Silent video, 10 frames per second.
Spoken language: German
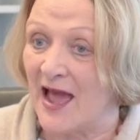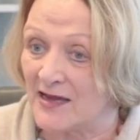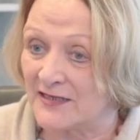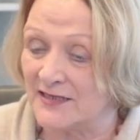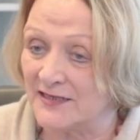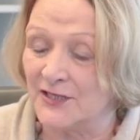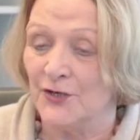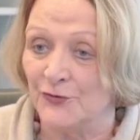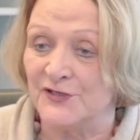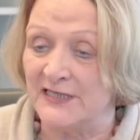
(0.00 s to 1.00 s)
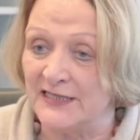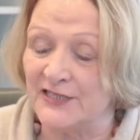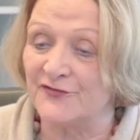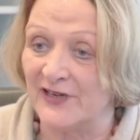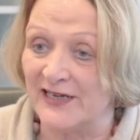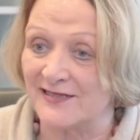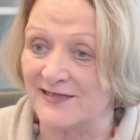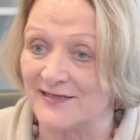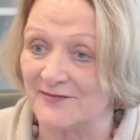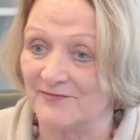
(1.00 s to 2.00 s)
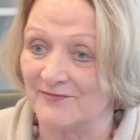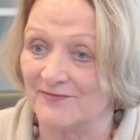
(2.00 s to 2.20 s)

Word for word: achtet und sie nicht verletzt.